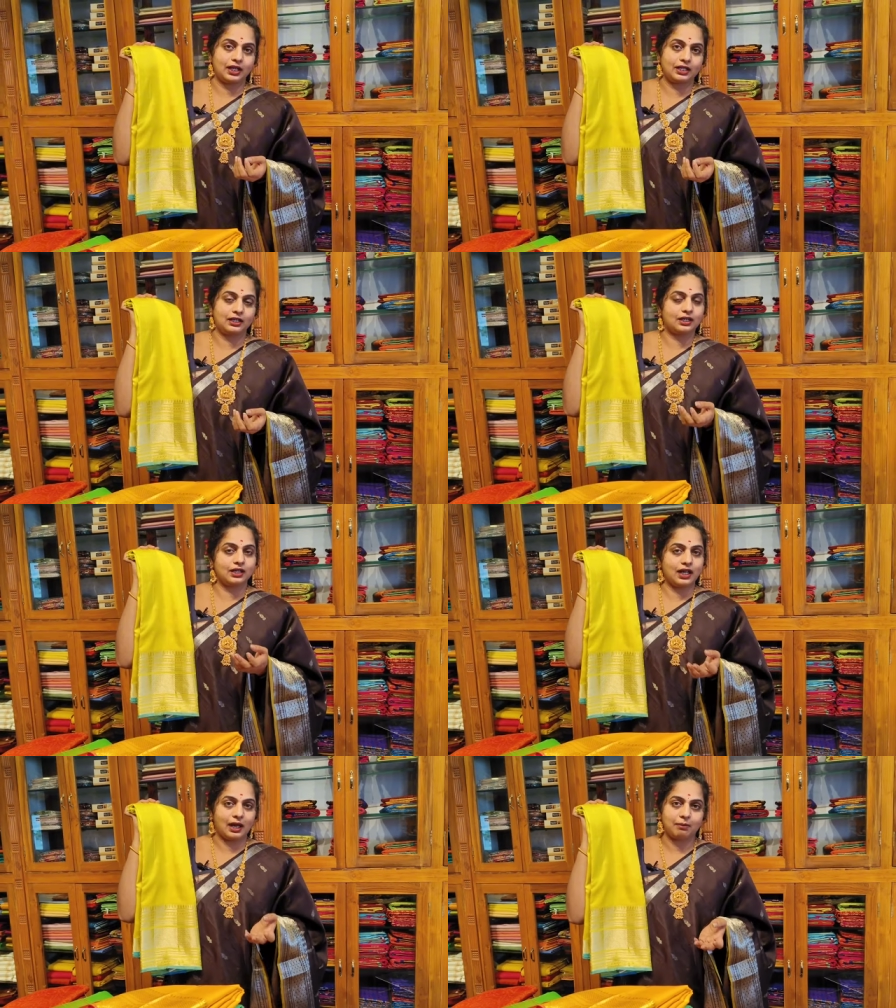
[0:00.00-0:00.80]
కానీ
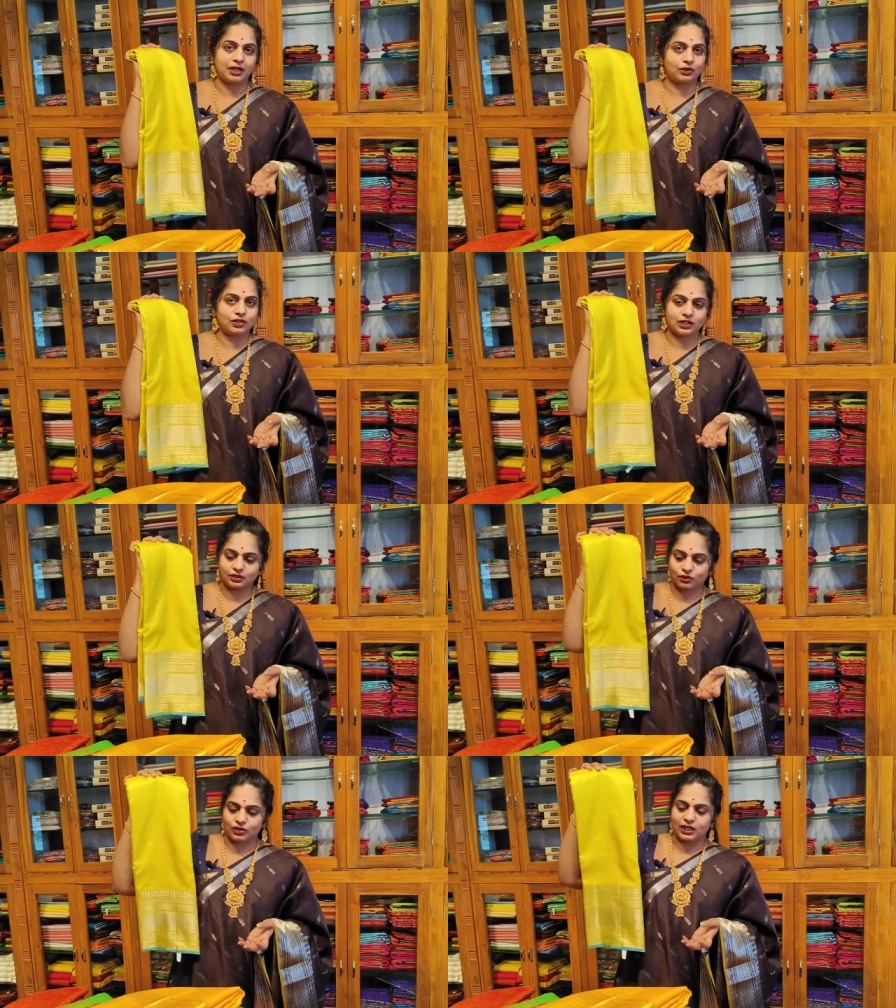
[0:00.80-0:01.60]
ఇక్కడ హ్యాపీగా వచ్చి
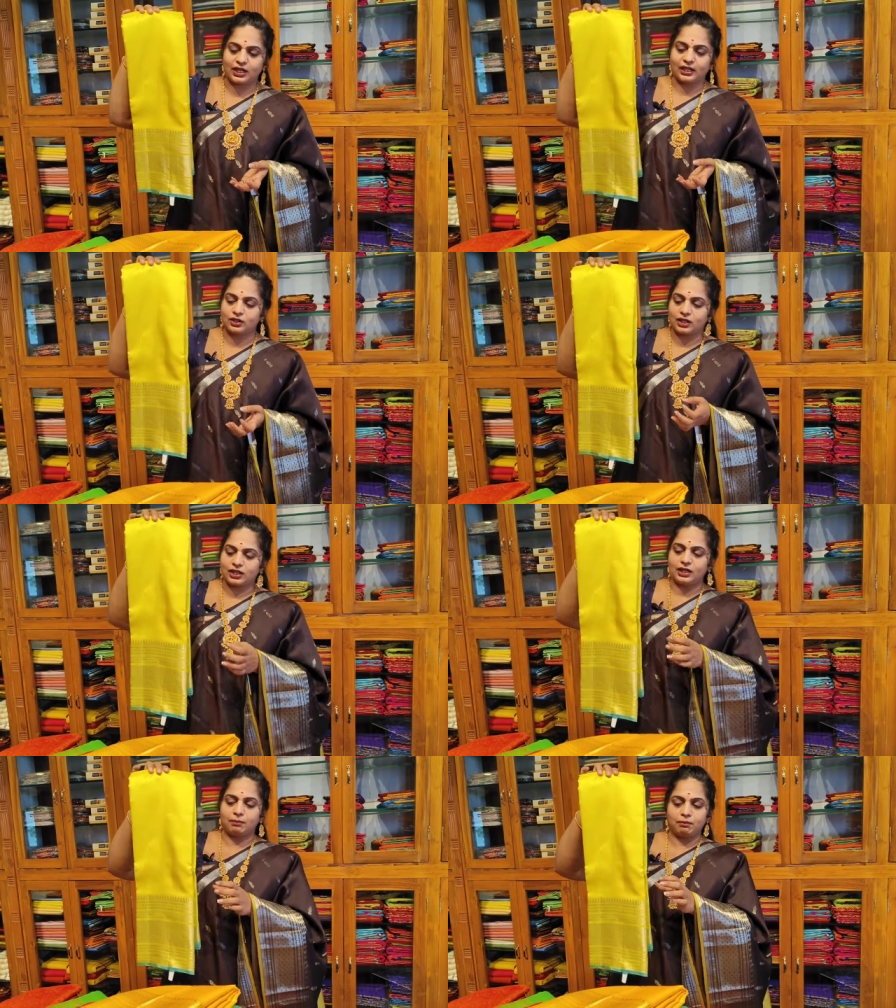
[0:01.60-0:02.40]
తీసుకోవచ్చు అండి ఎందుకంటే
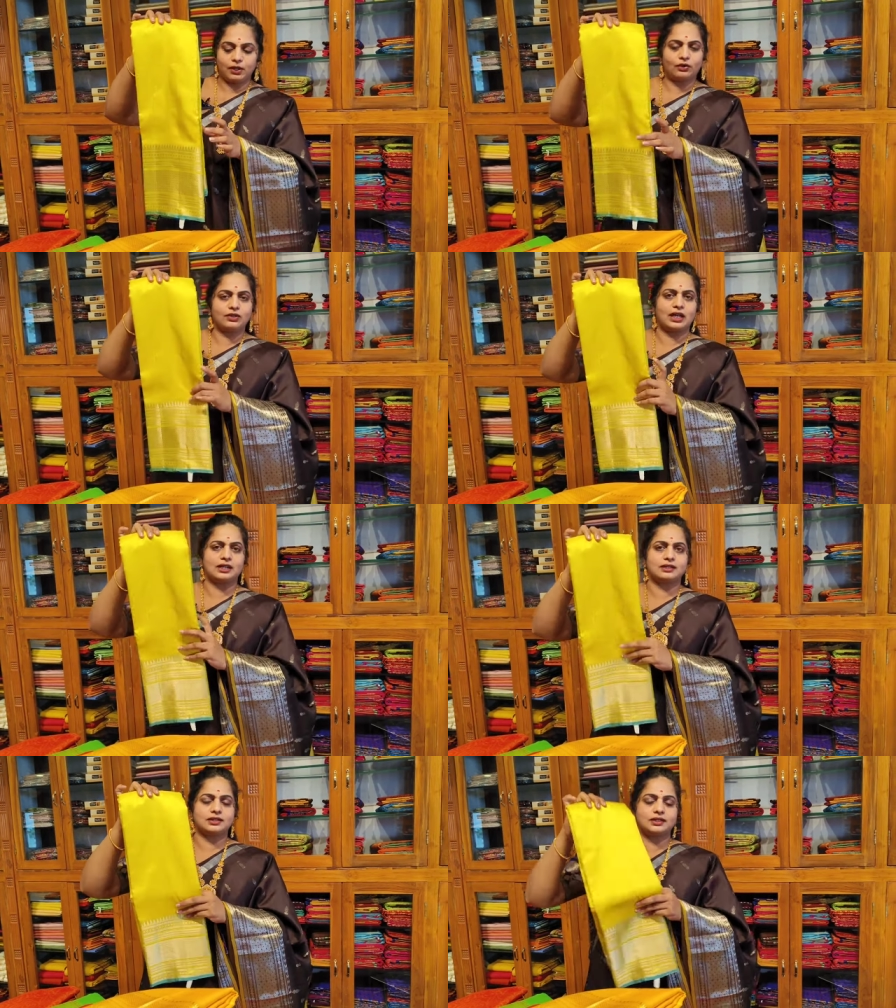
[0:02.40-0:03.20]
నెంబర్ ఆఫ్
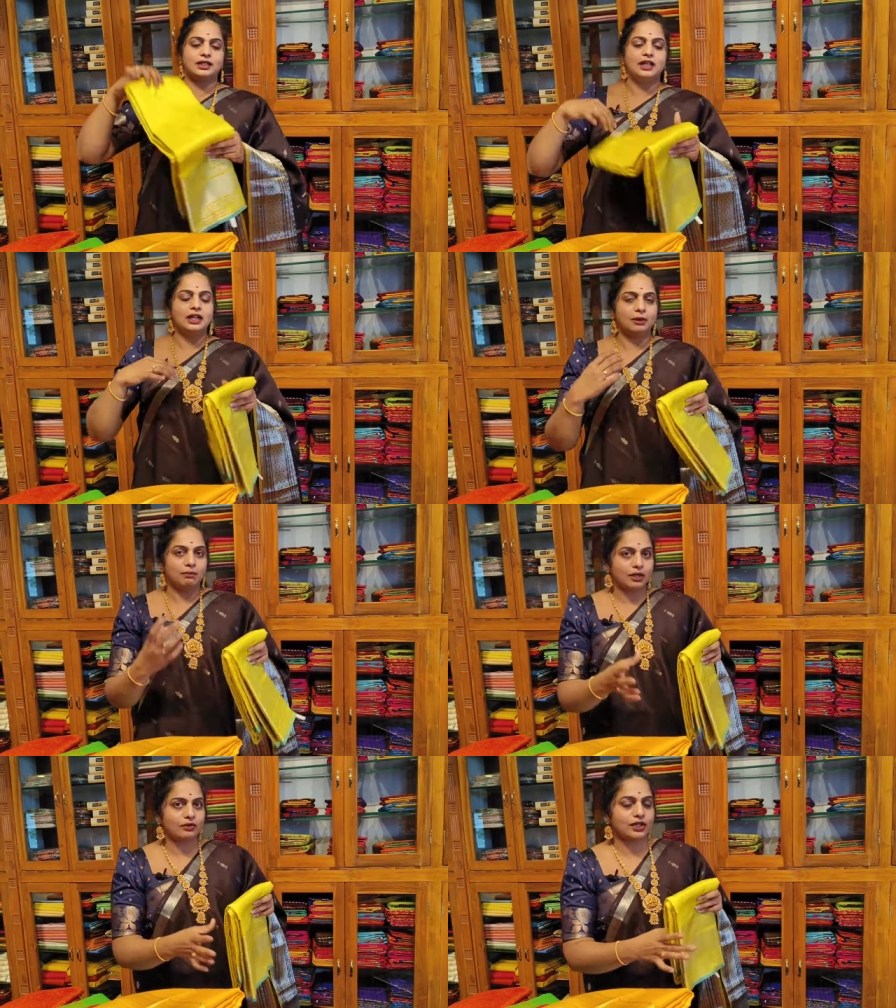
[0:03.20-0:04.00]
కలర్స్
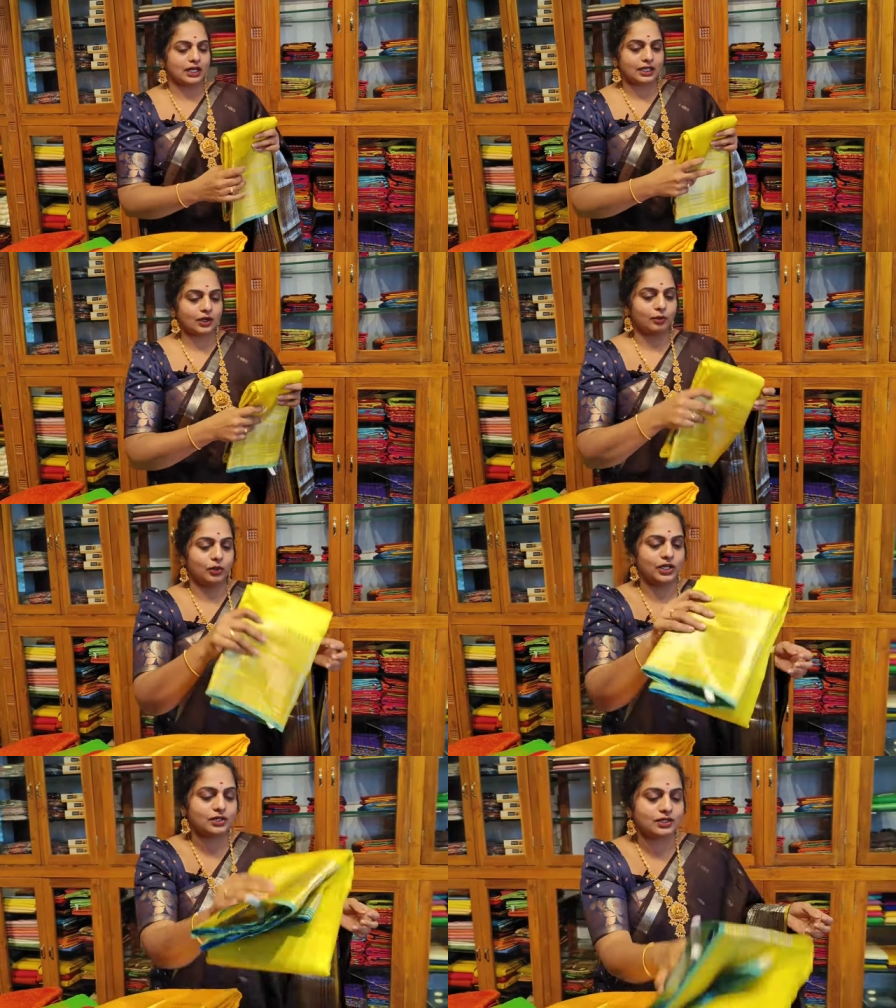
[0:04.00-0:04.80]
నెంబర్ ఆఫ్ కలర్
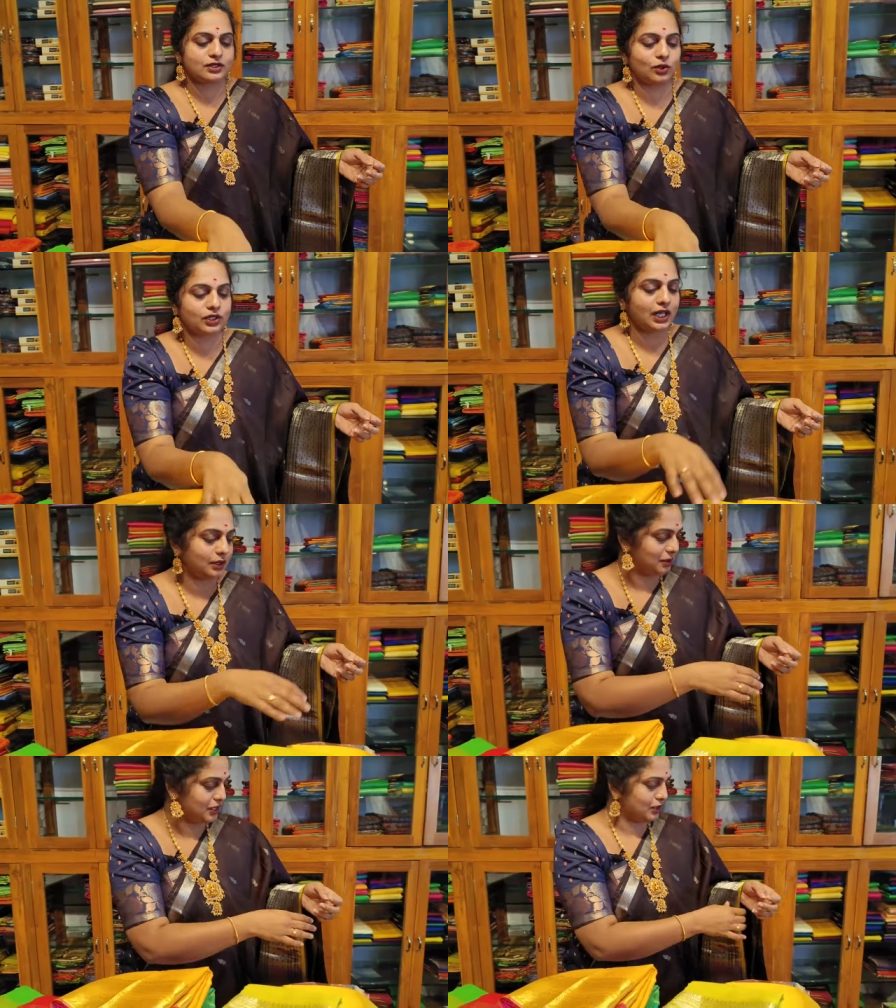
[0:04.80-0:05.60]
కాంబినేషన్స్
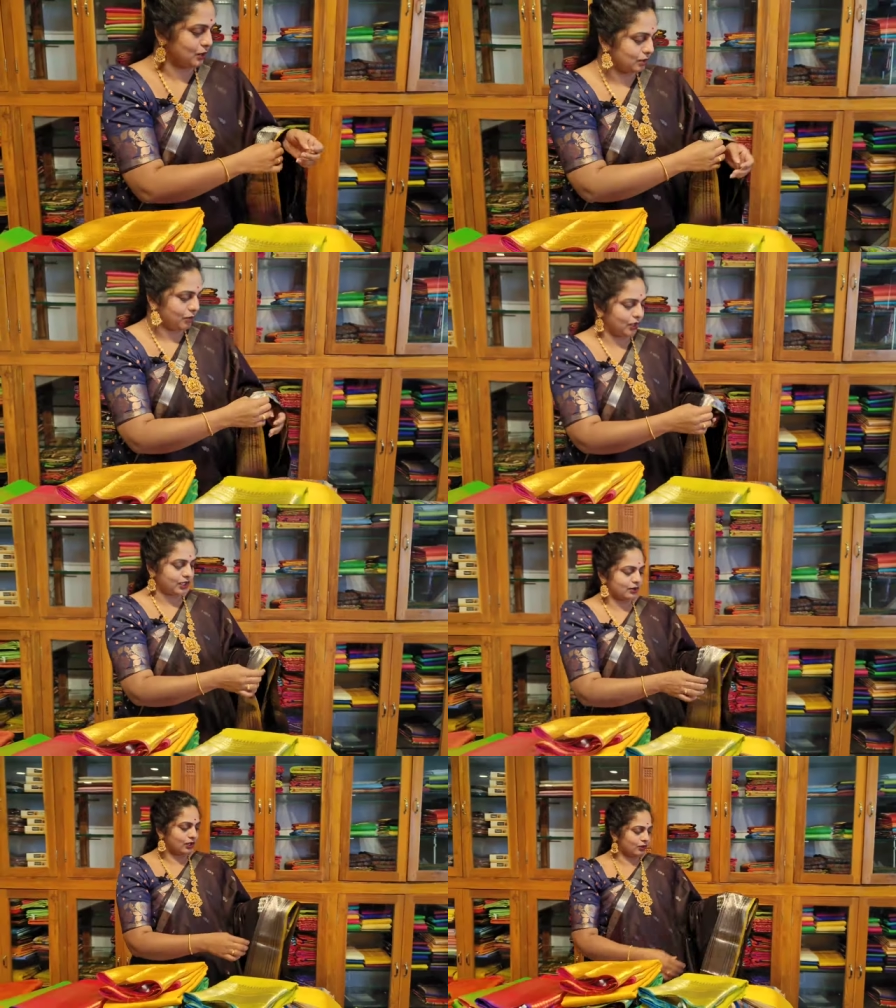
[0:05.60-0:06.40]
ఒకదానికి మించిన ఒక బార్డర్ కూడా